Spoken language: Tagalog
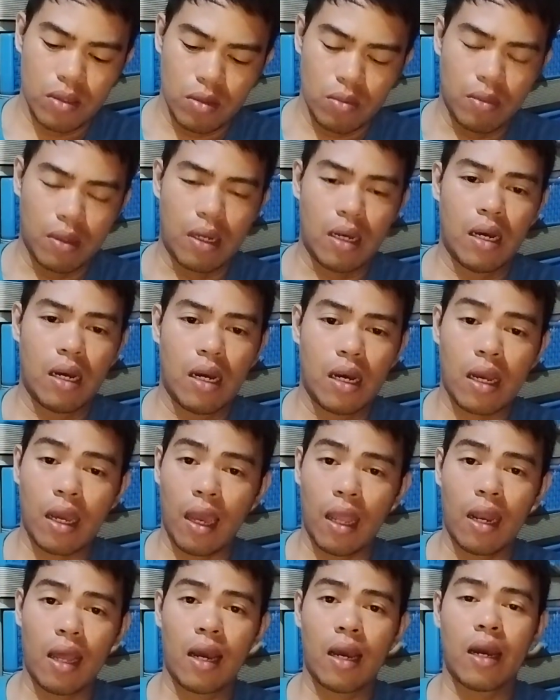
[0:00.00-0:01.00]
Yung mga
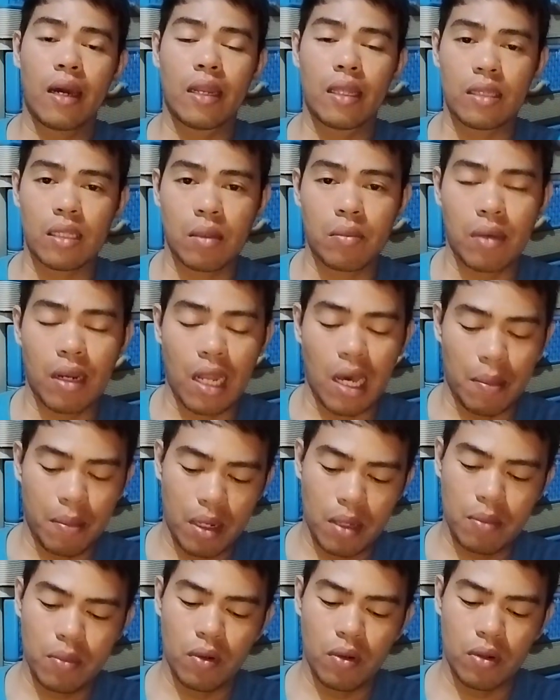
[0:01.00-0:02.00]
kailangan nating
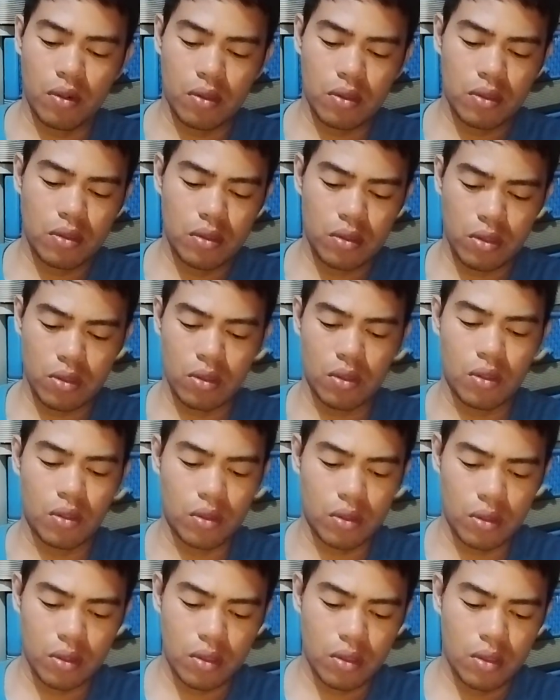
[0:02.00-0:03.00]
malaman po.
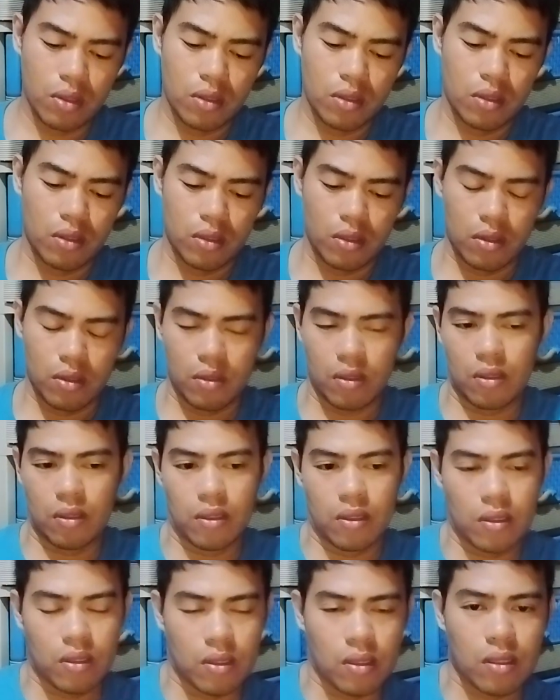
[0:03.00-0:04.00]
So
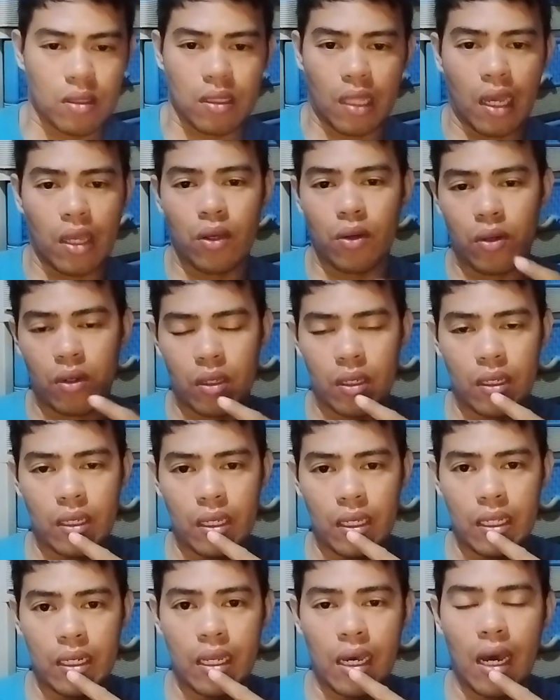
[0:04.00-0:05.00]

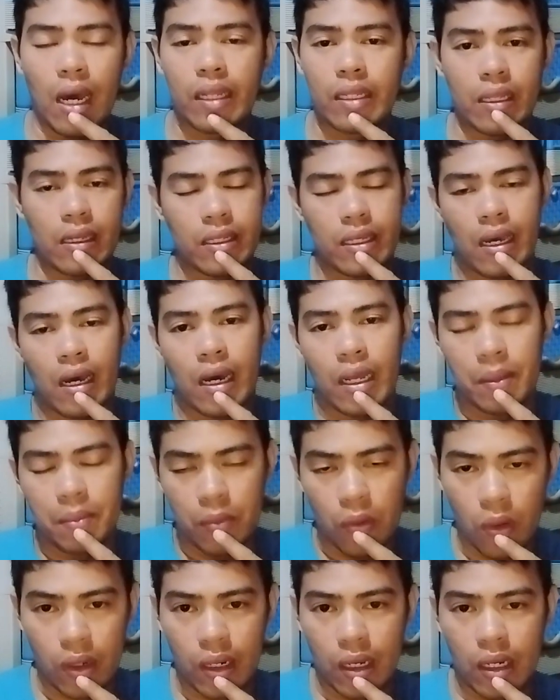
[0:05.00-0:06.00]
tayo'y inaanyayahan
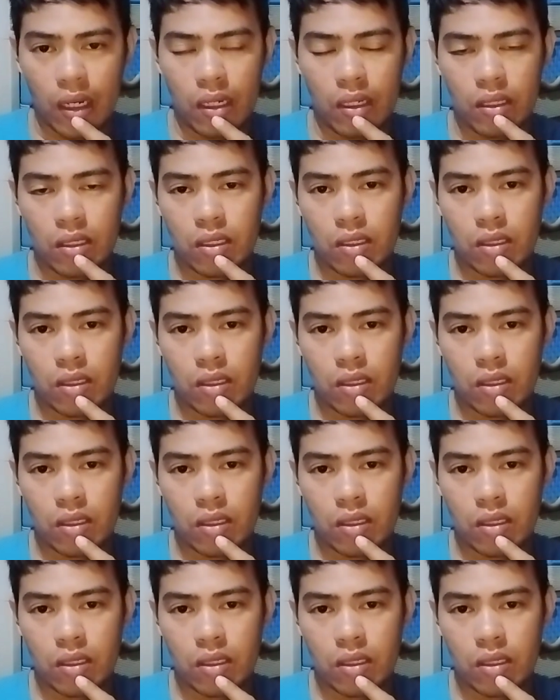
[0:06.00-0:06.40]
po ng